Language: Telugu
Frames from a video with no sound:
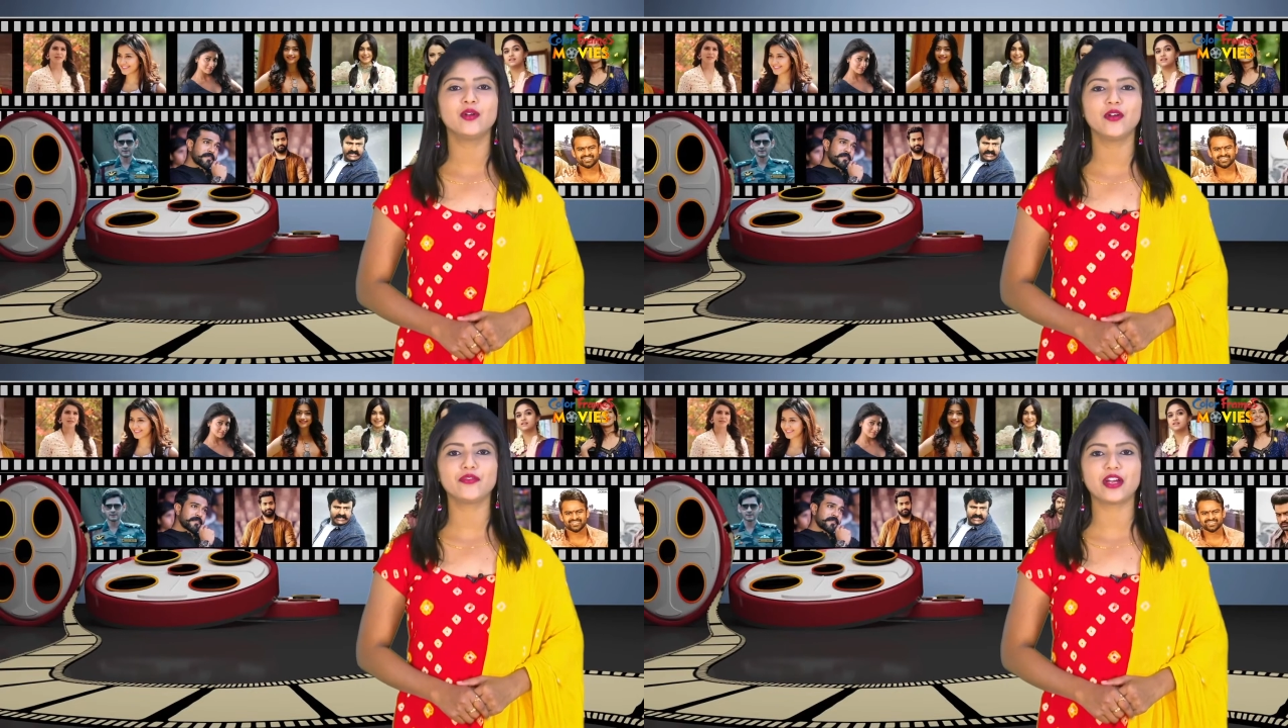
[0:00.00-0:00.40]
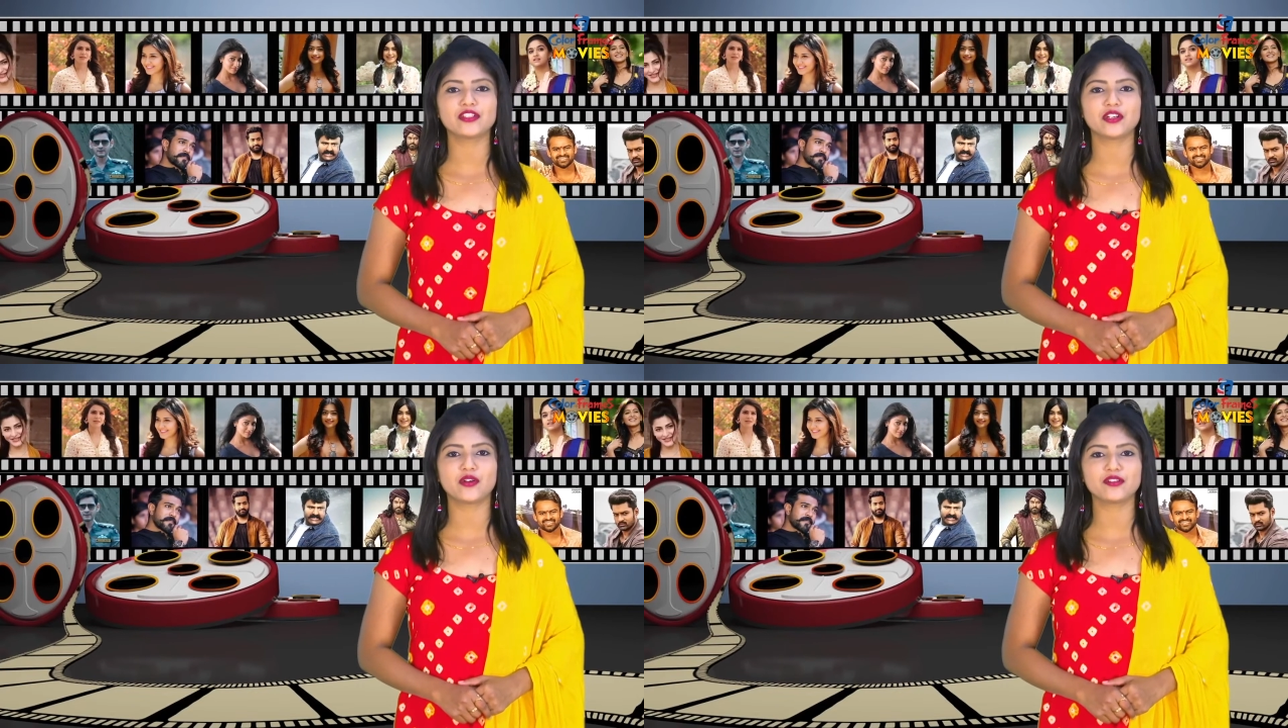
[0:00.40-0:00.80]

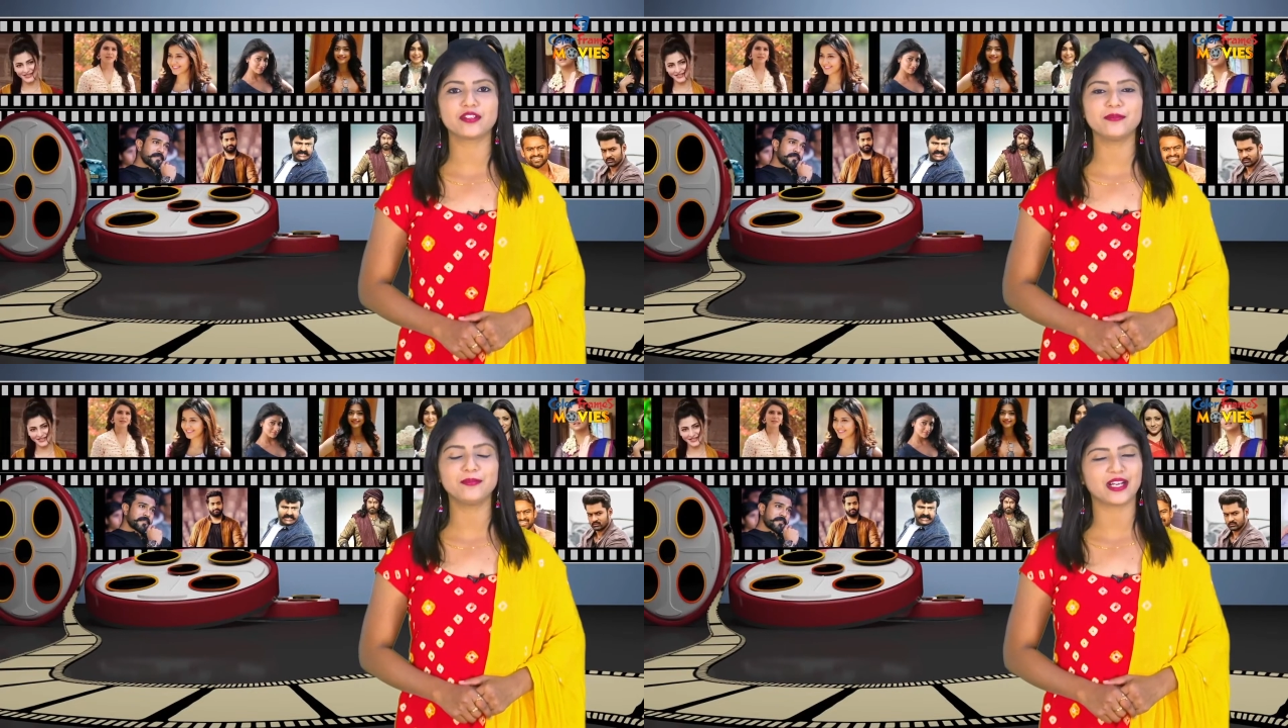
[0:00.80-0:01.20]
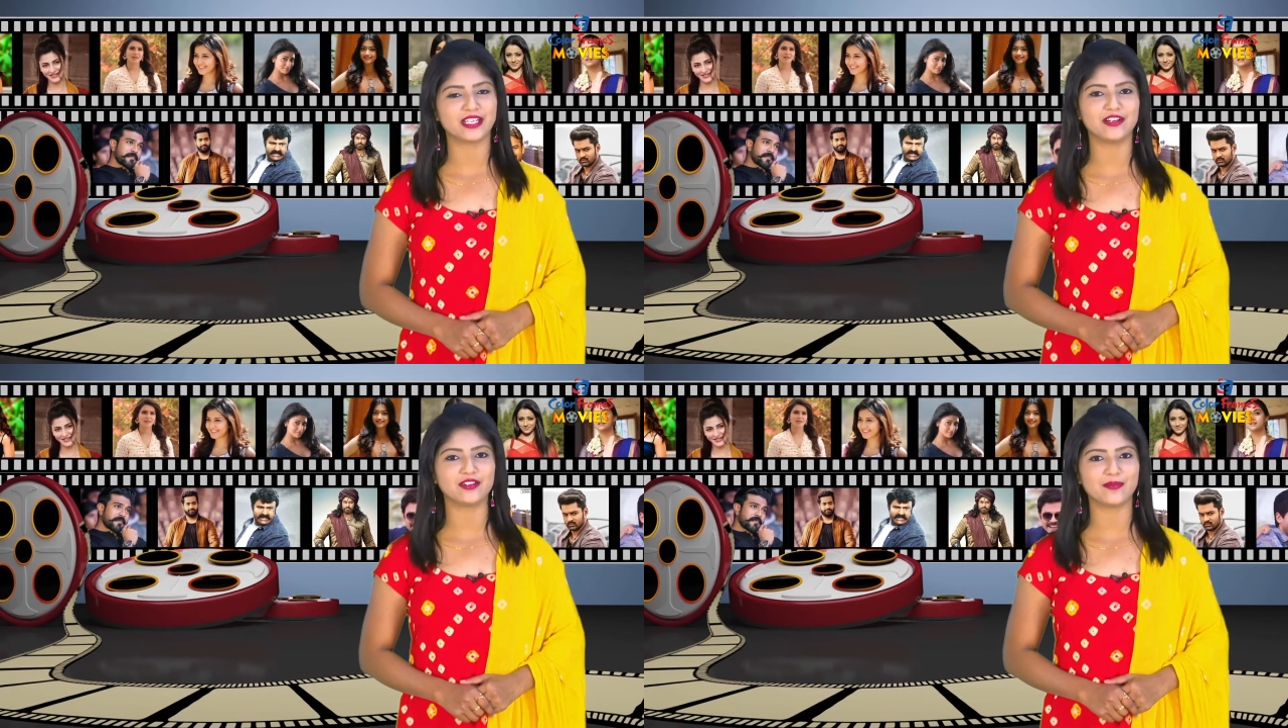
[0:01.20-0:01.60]
నోటిఫికేషన్ కోసం
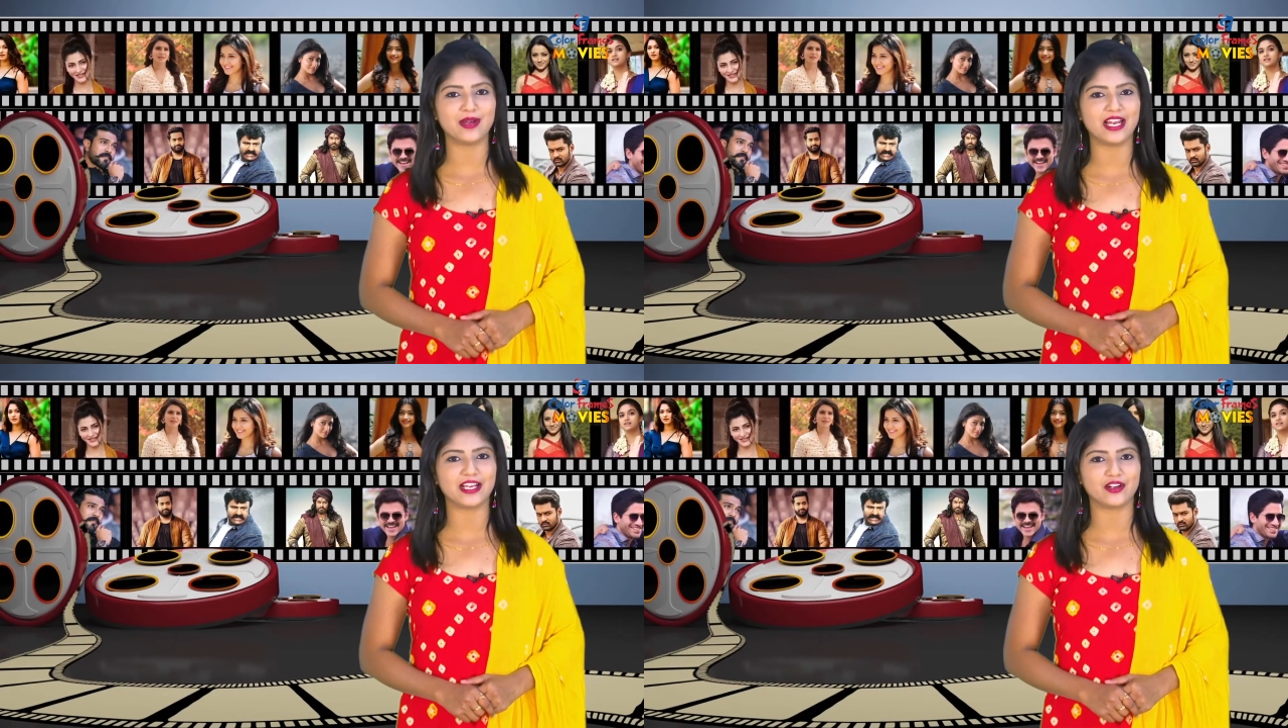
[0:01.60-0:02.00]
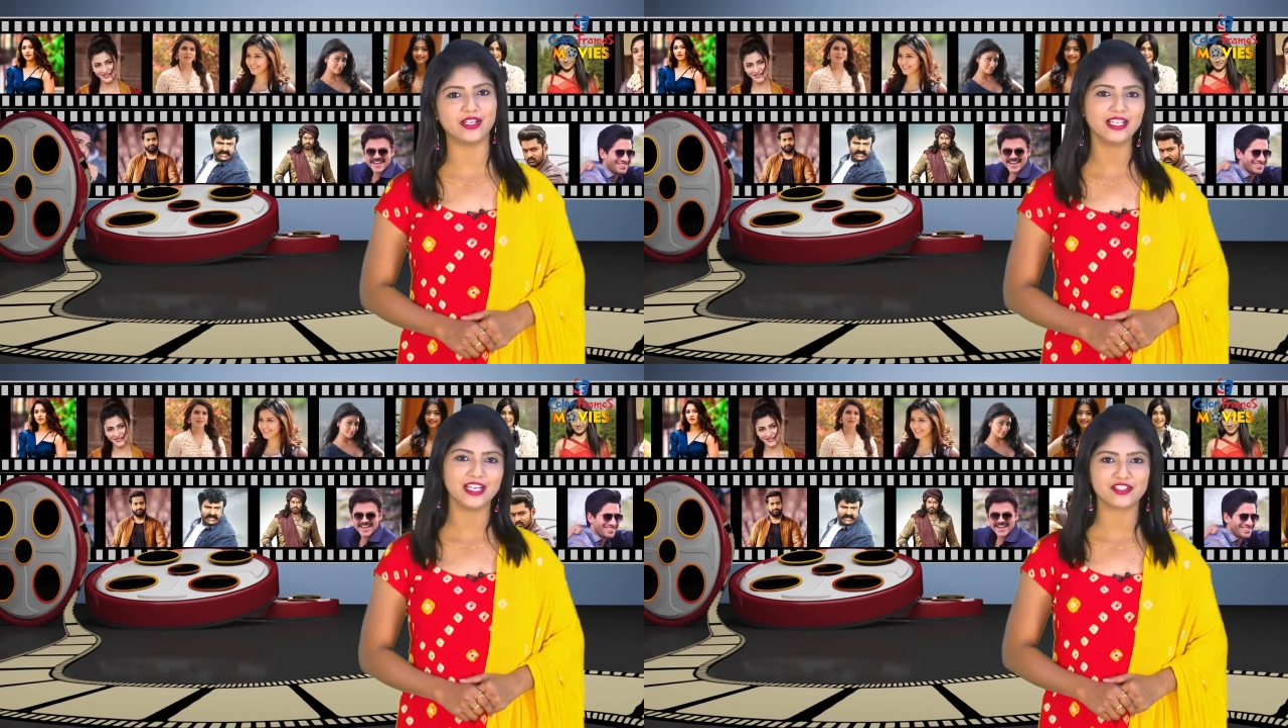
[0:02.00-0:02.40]
పక్కనే ఉన్న బెల్
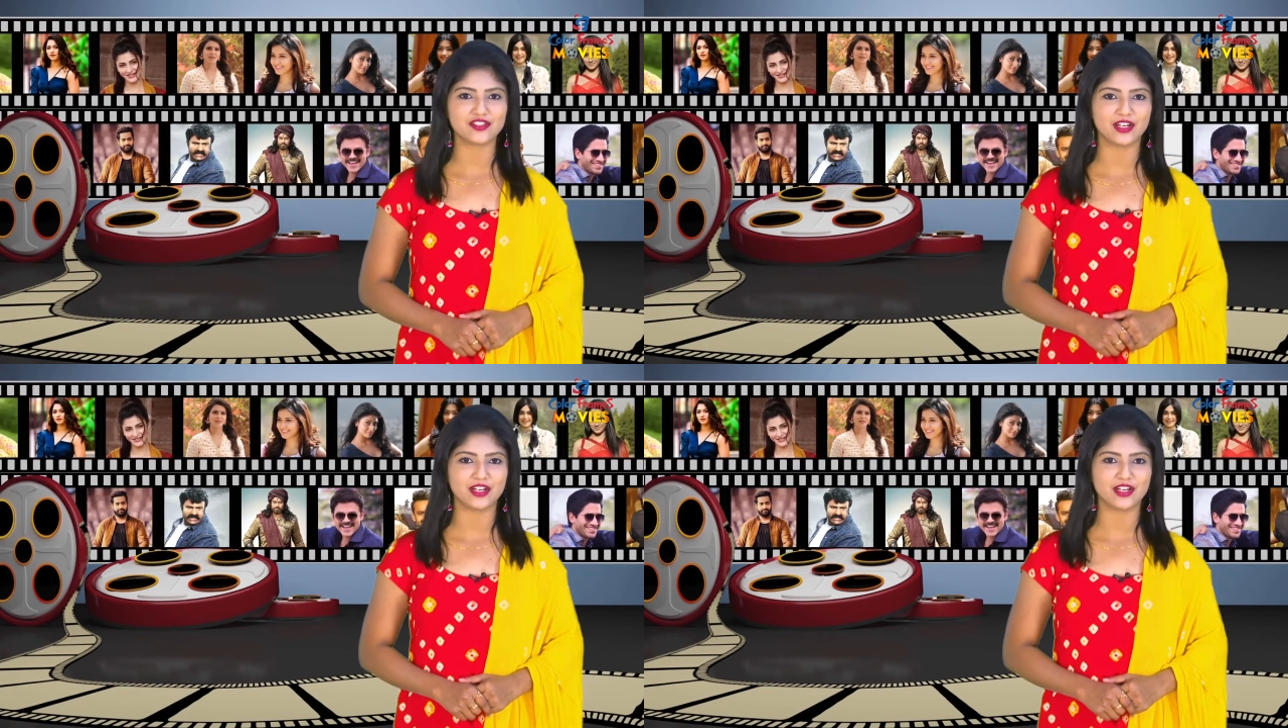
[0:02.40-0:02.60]
ఐకాన్ని క్లిక్